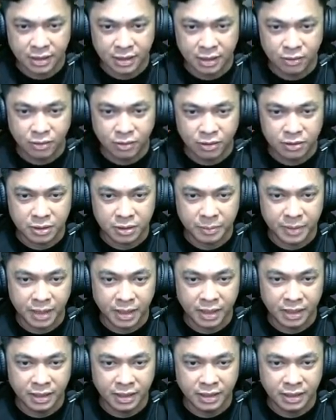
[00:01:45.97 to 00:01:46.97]
harus
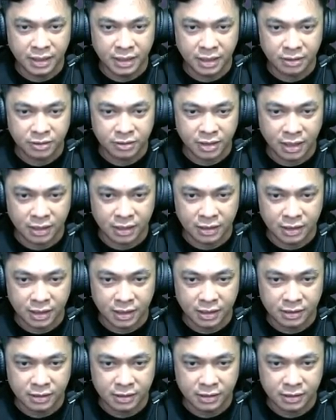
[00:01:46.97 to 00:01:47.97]
kemana ini harus ke
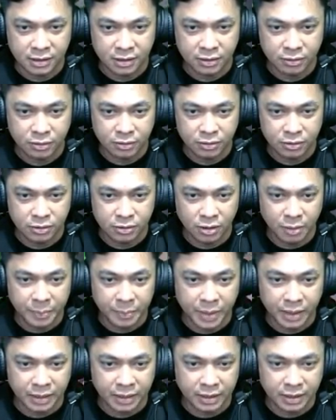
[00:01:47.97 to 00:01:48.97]
atas terus
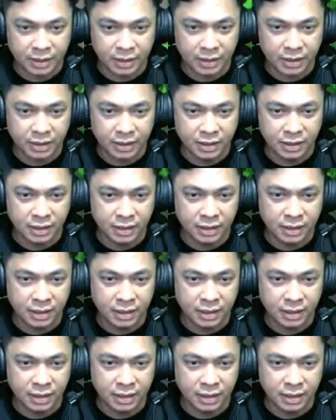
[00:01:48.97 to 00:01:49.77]
lompat iya